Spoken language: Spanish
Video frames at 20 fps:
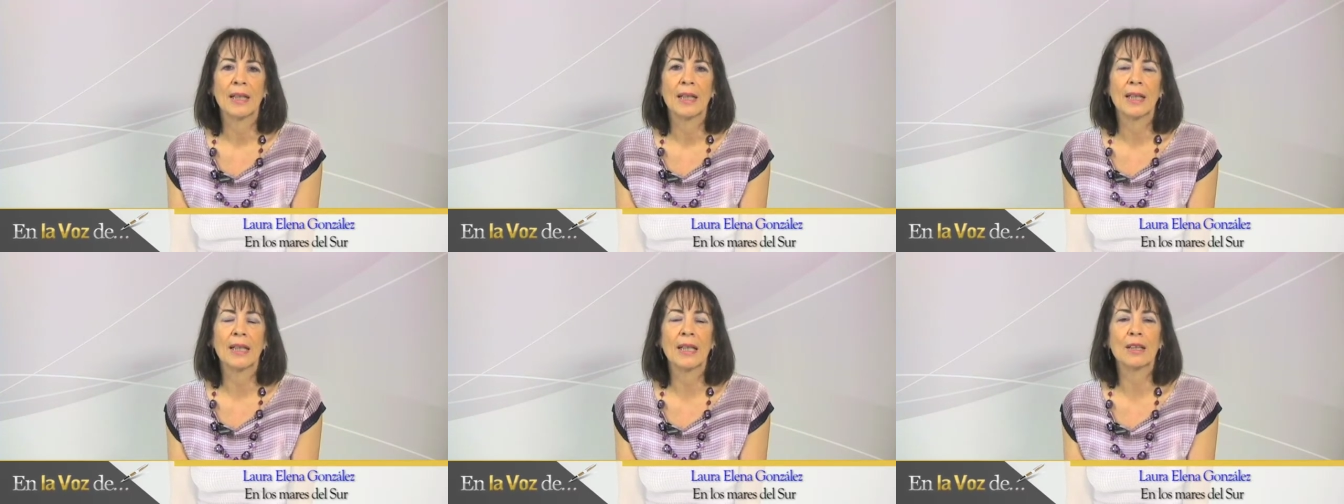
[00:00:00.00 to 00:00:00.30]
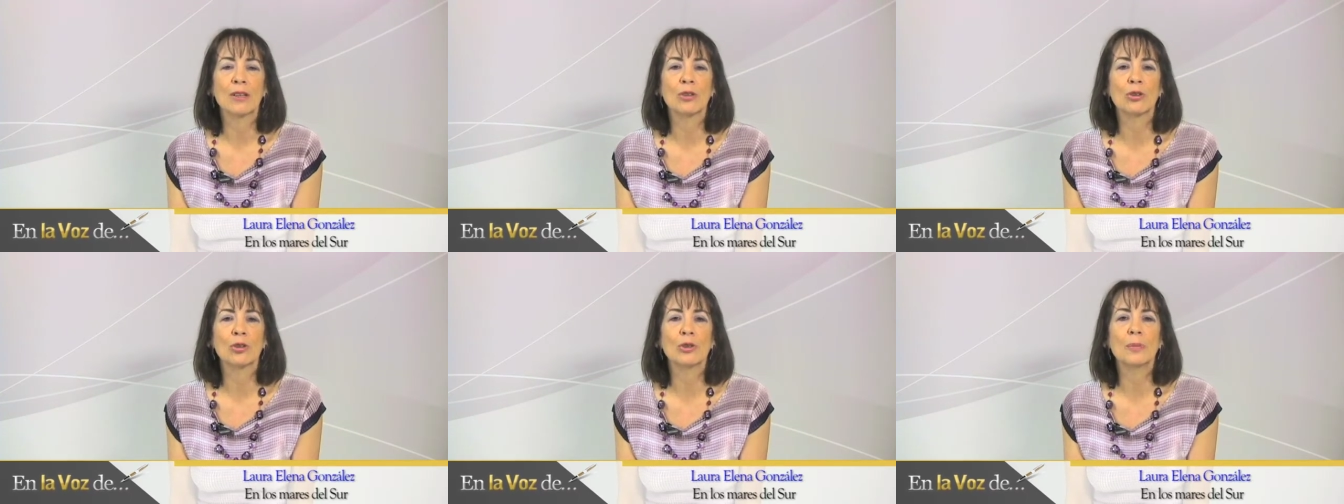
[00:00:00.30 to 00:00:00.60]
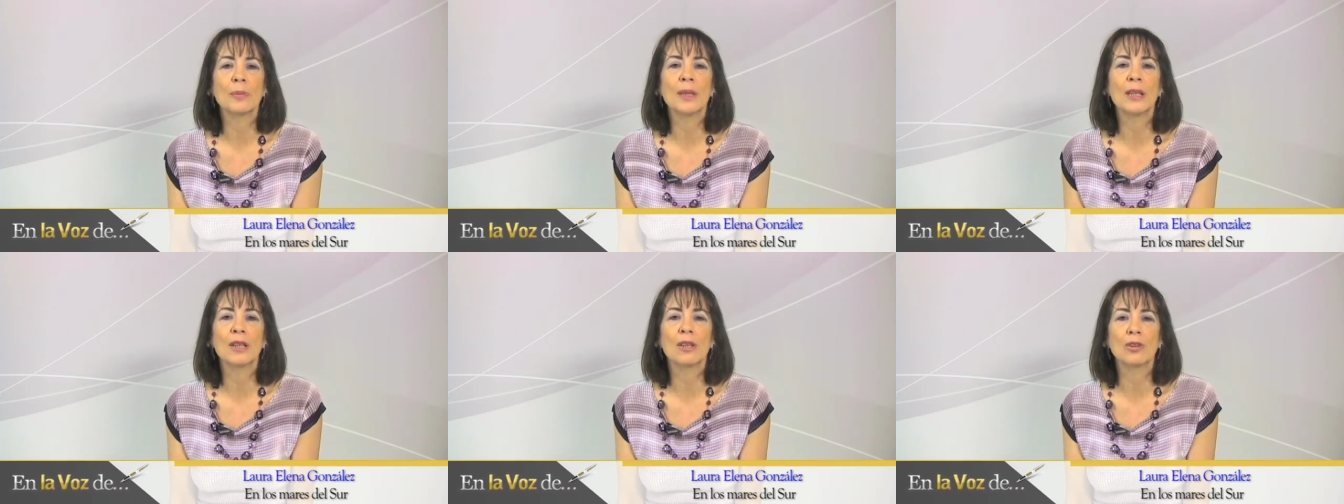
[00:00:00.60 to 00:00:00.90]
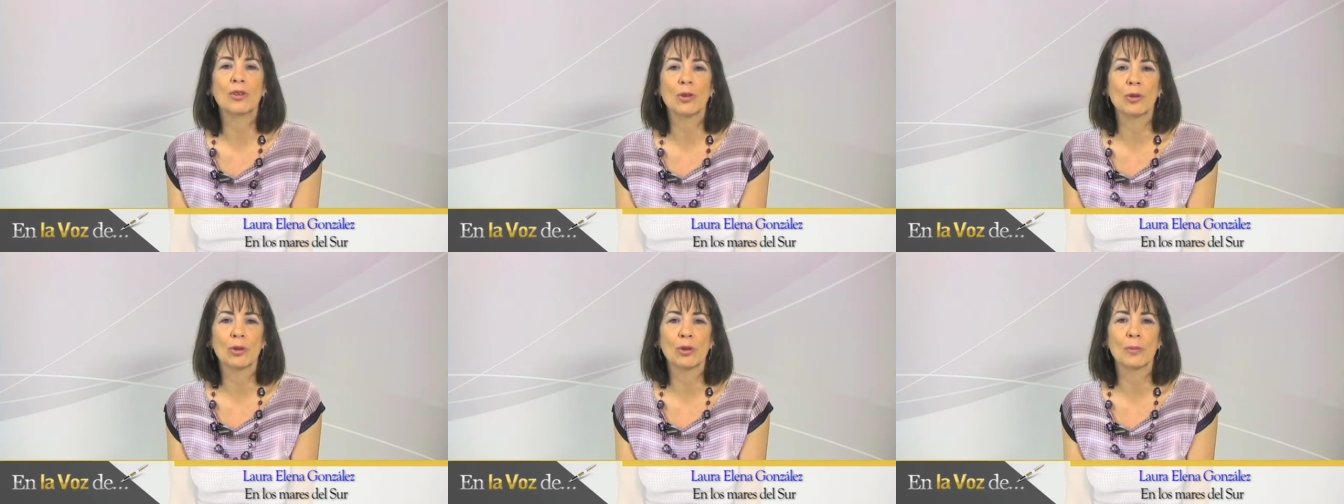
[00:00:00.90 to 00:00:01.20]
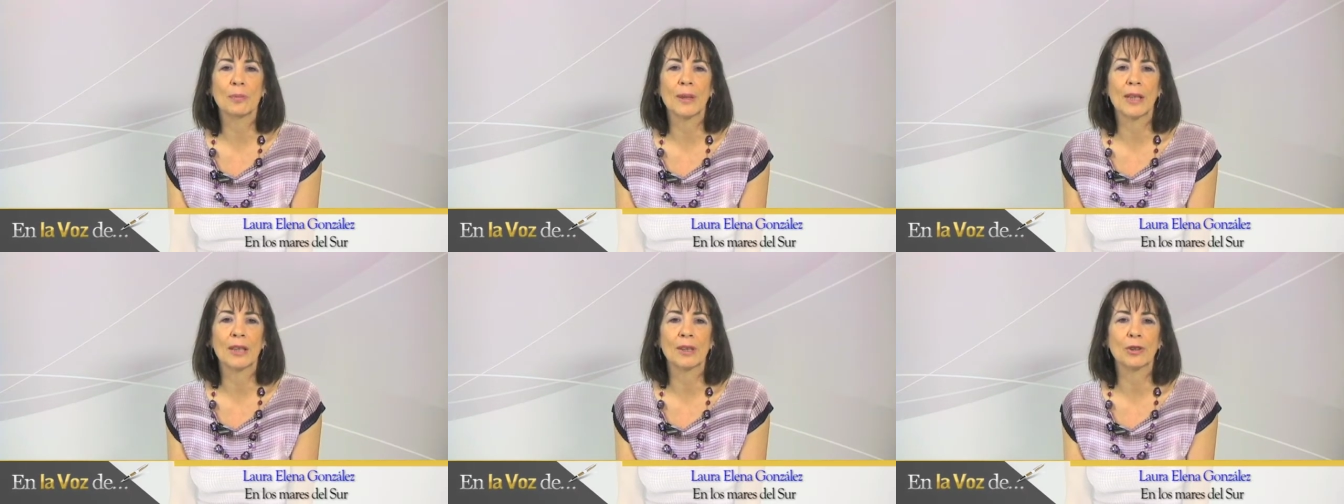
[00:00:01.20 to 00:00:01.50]
en el
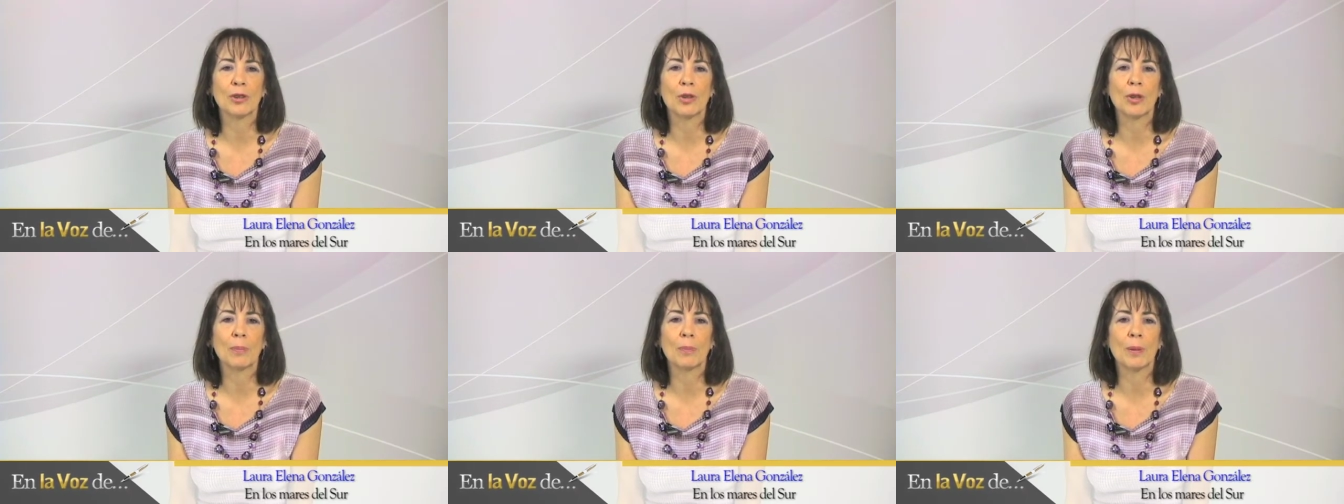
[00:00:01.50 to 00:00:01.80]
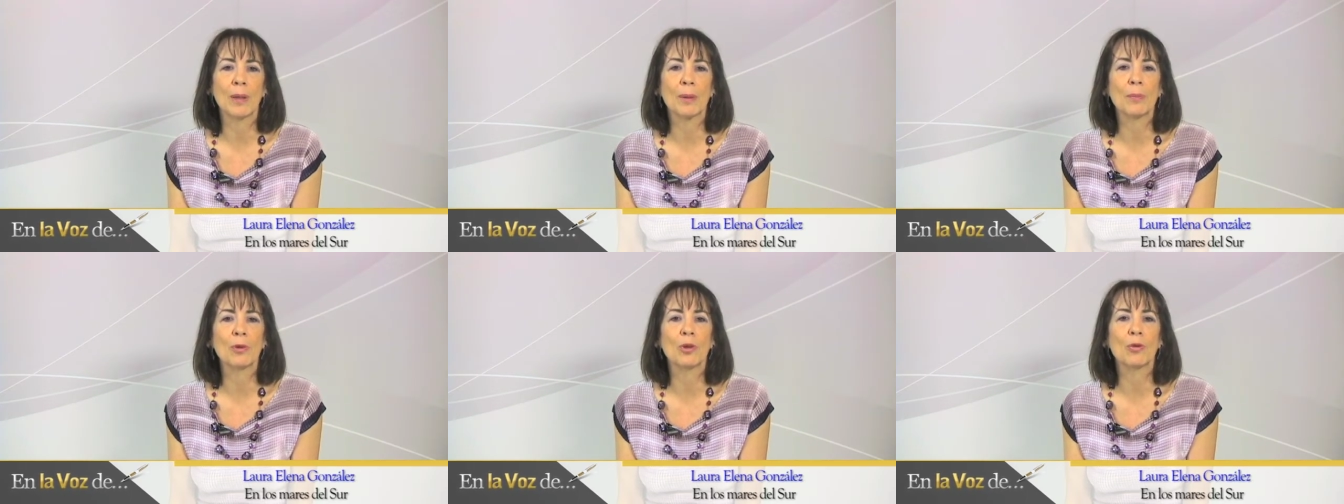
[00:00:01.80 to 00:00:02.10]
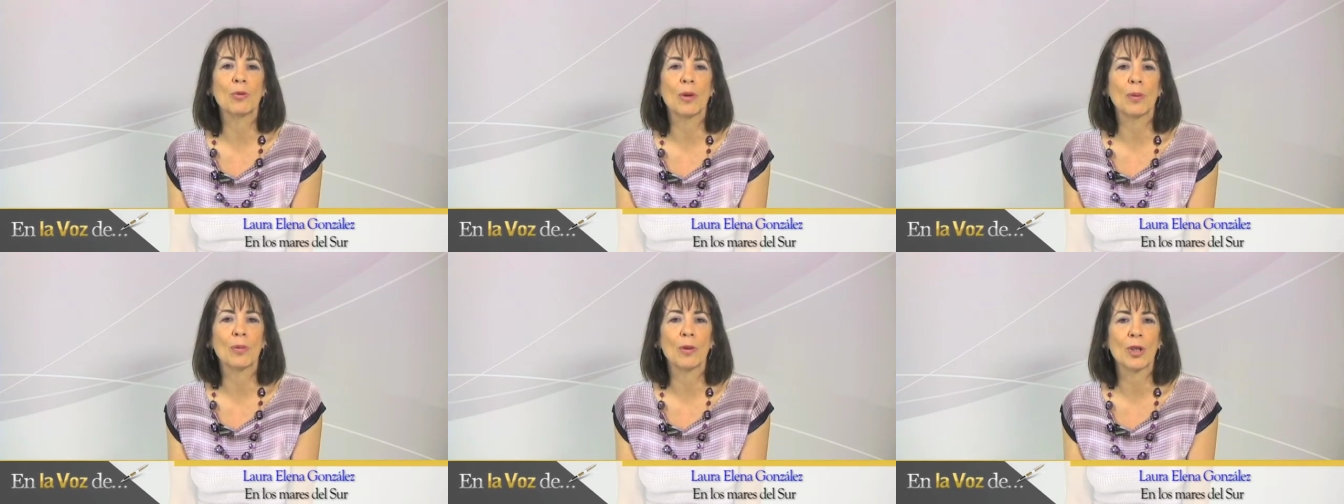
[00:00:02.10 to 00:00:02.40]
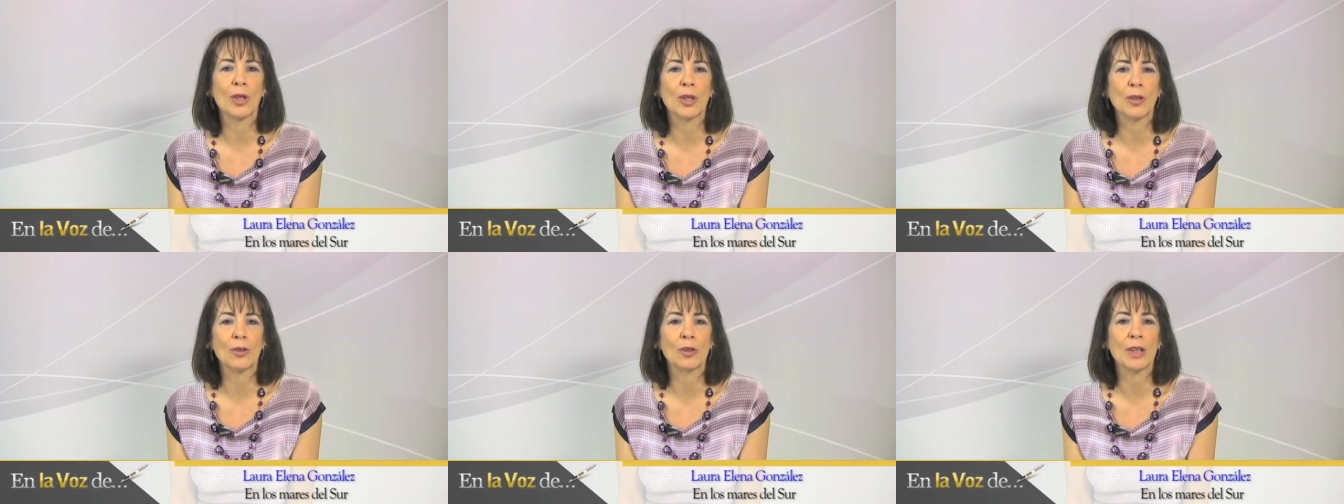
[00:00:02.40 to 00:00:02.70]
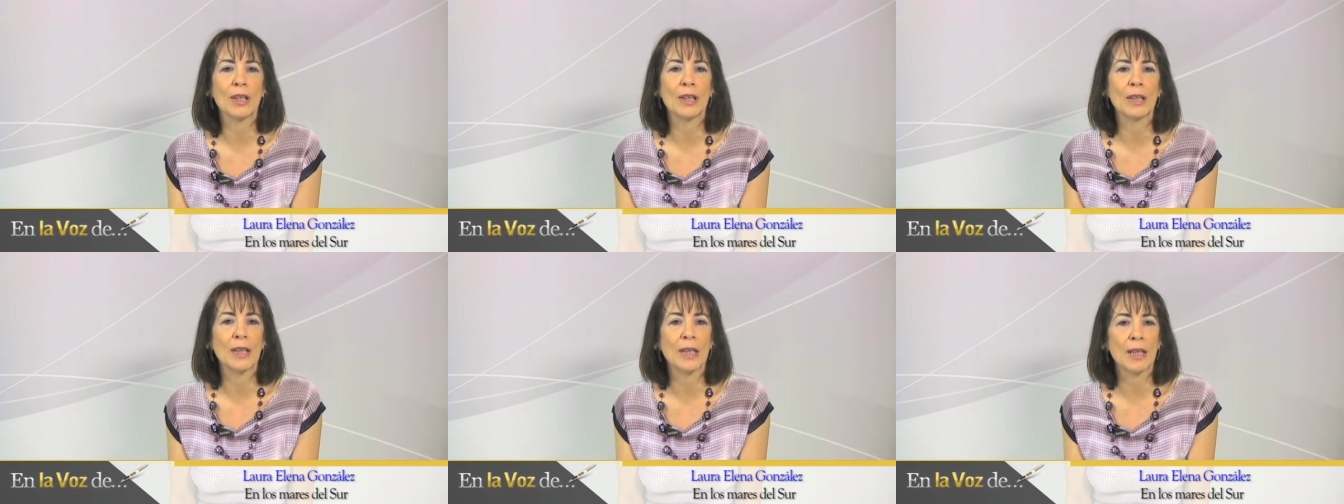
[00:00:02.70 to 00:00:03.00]
2002 mereció el Premio Nuevo León
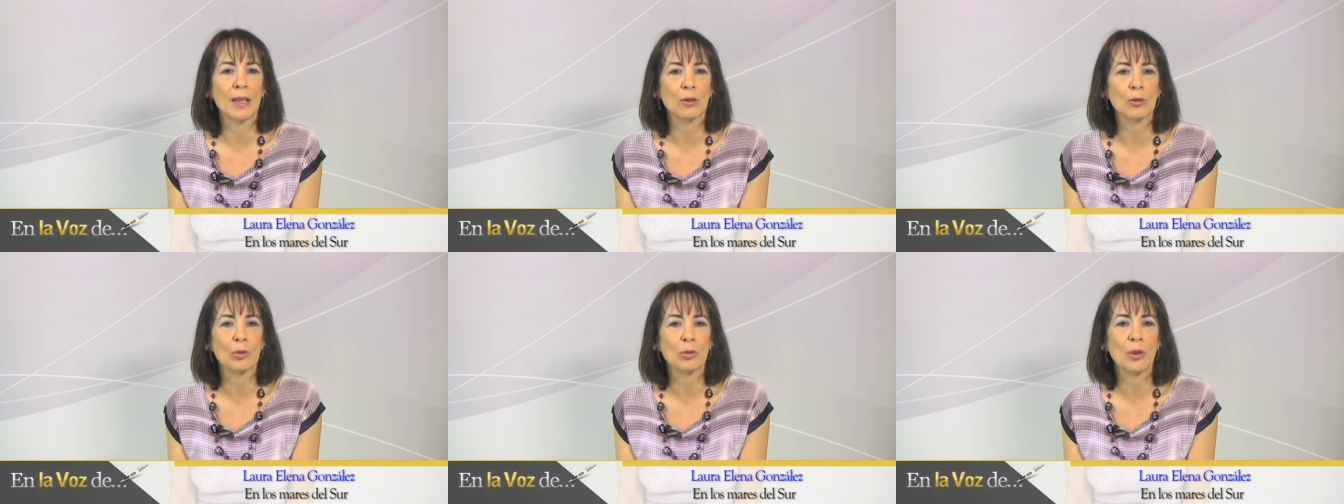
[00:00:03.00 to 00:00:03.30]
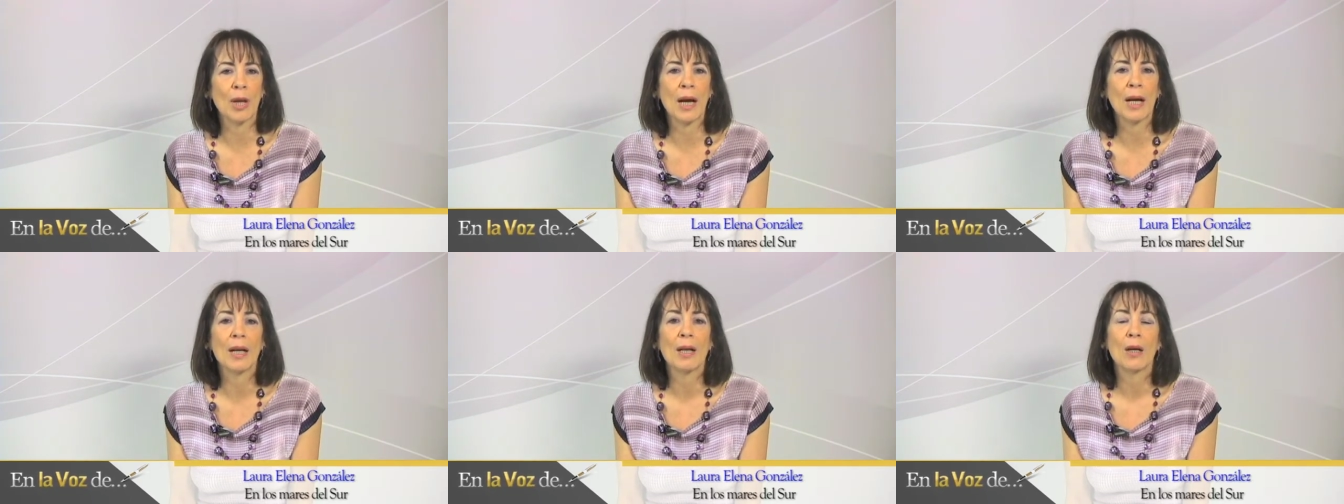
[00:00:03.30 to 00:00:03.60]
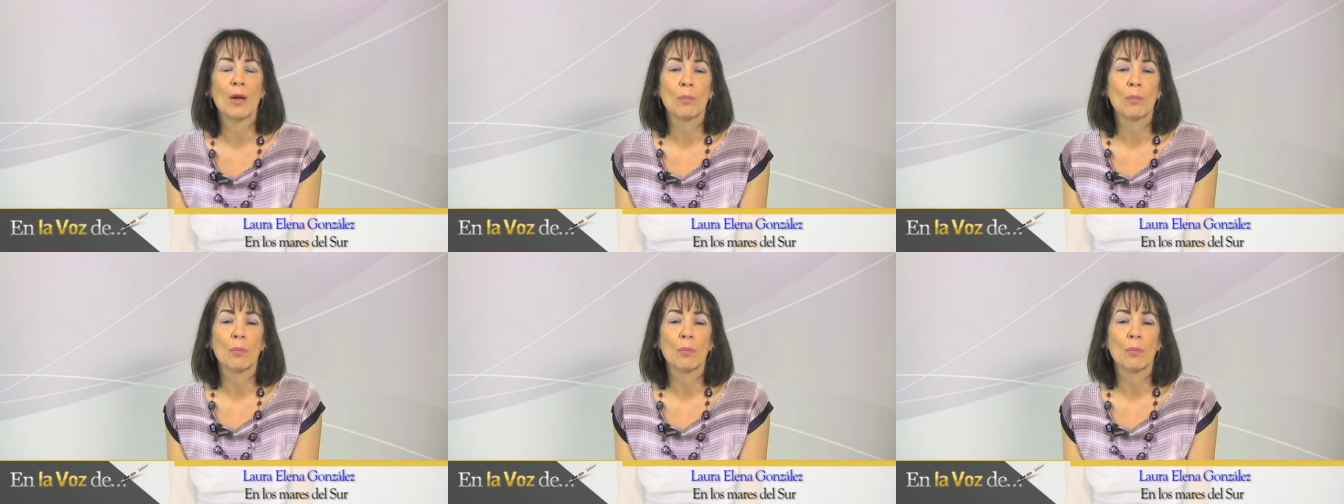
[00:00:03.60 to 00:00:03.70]
de Literatura